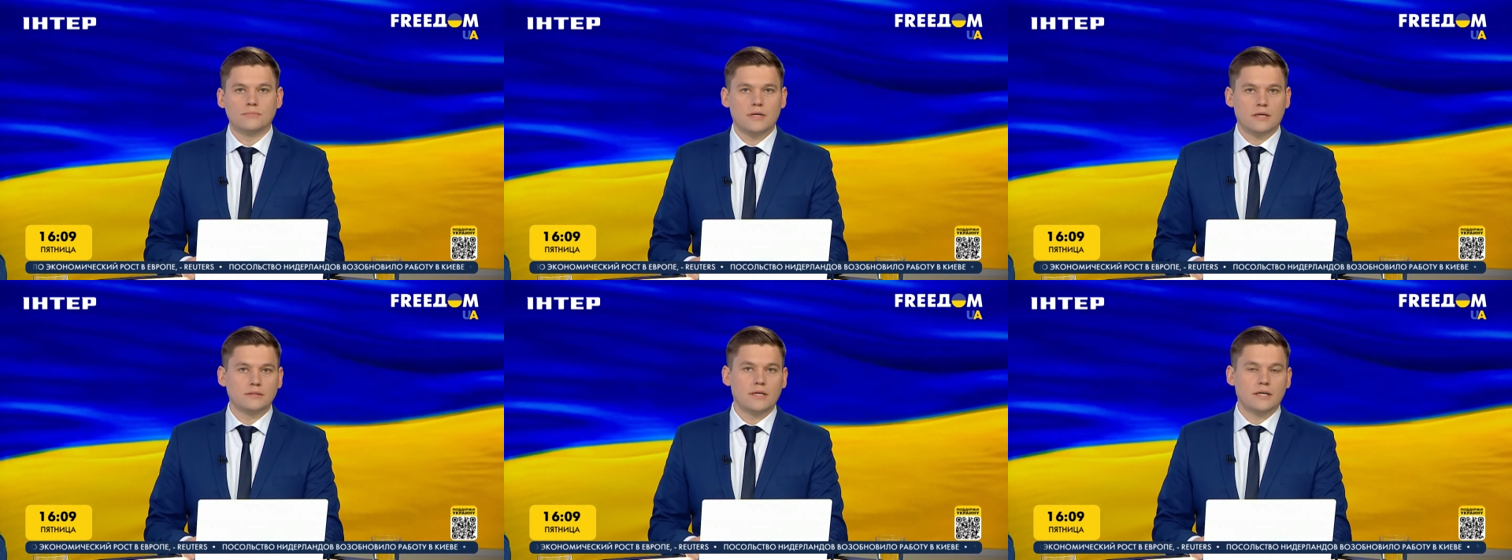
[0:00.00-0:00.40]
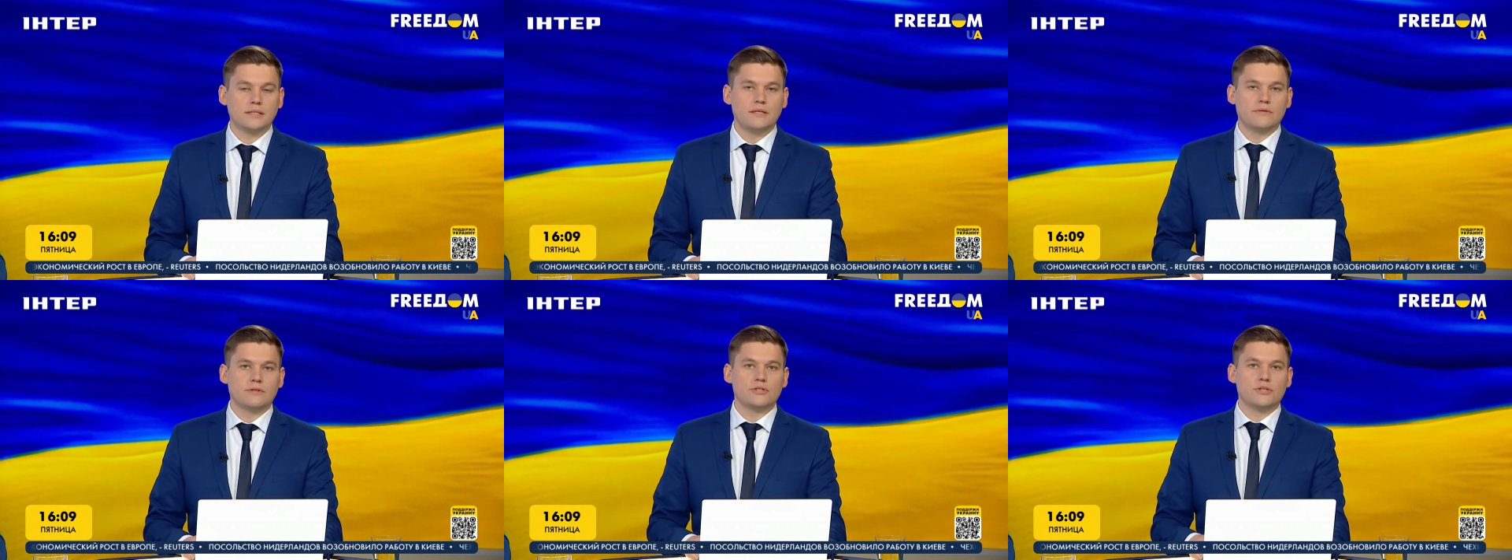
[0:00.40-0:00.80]
Когда
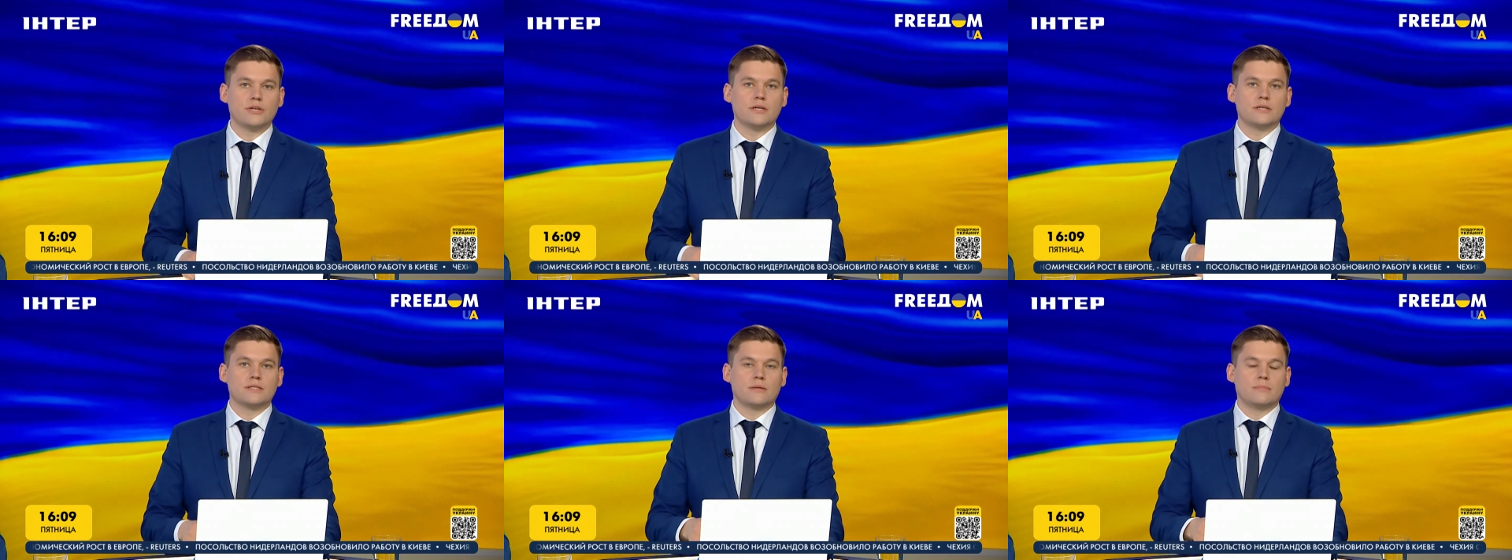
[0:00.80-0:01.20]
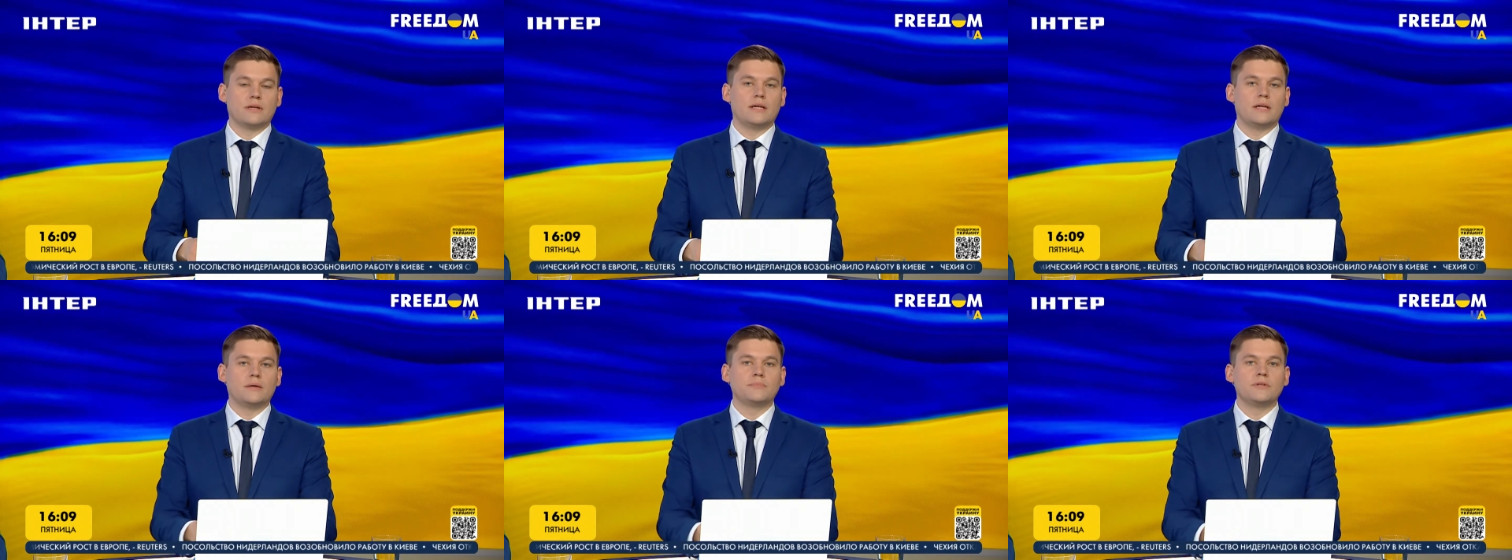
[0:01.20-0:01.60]
девочки
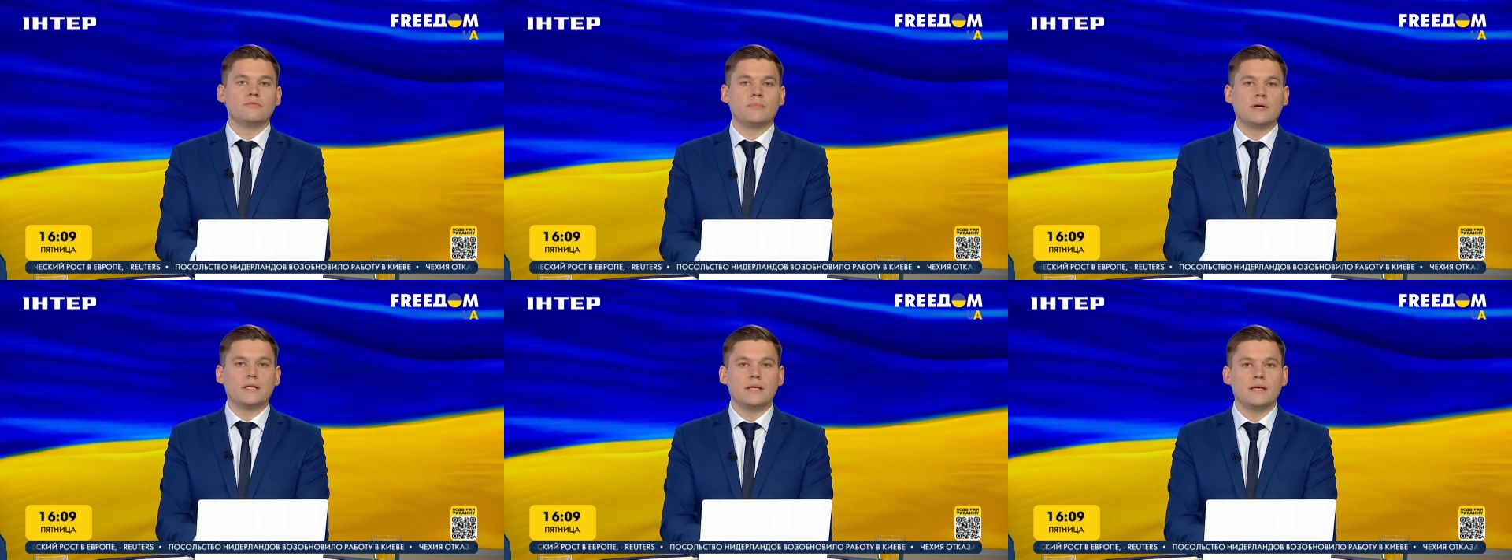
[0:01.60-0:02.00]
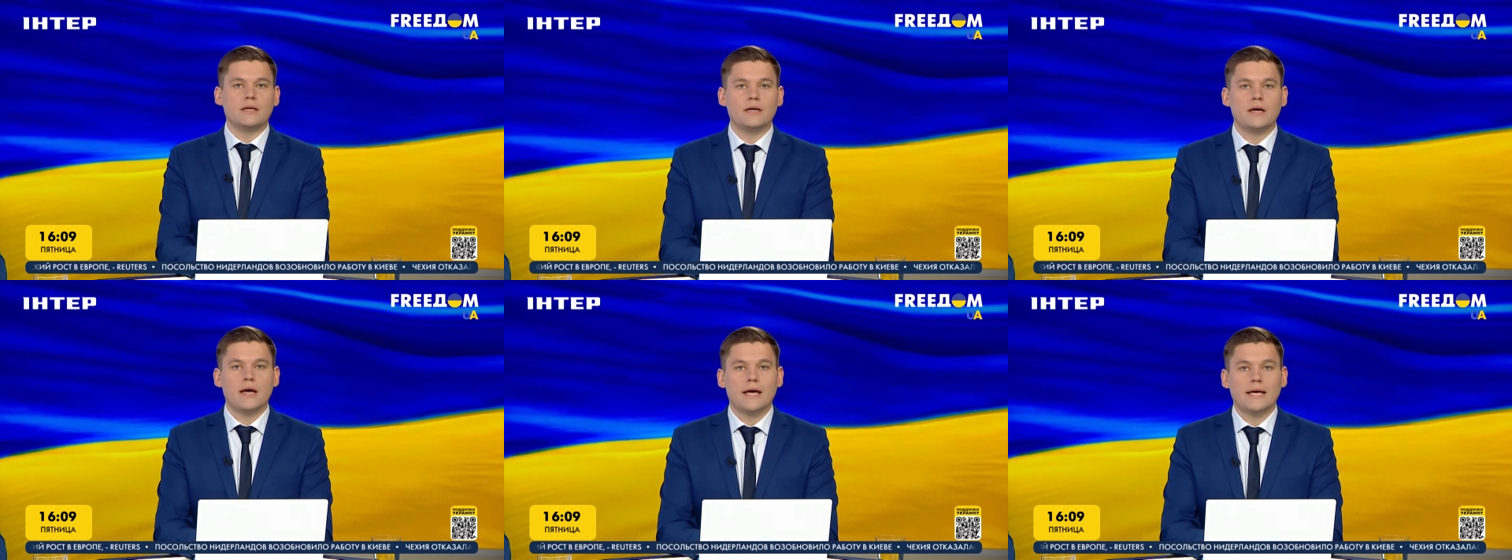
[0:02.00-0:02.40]
заболели
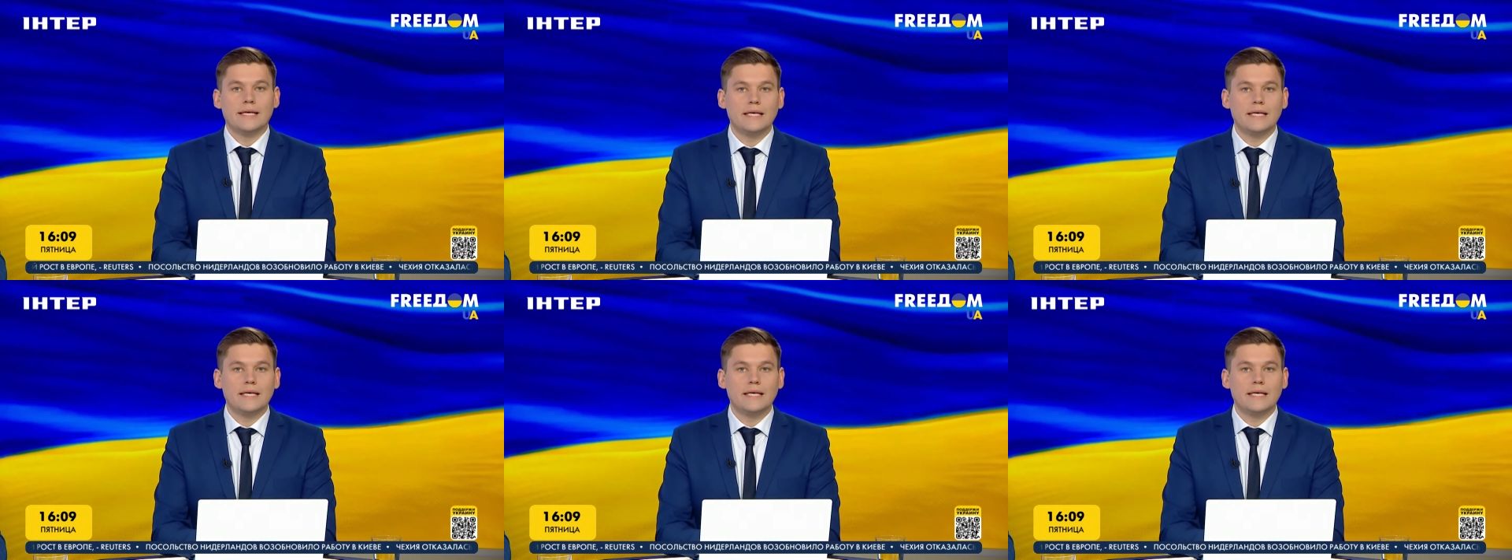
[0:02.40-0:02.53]
пневмонией,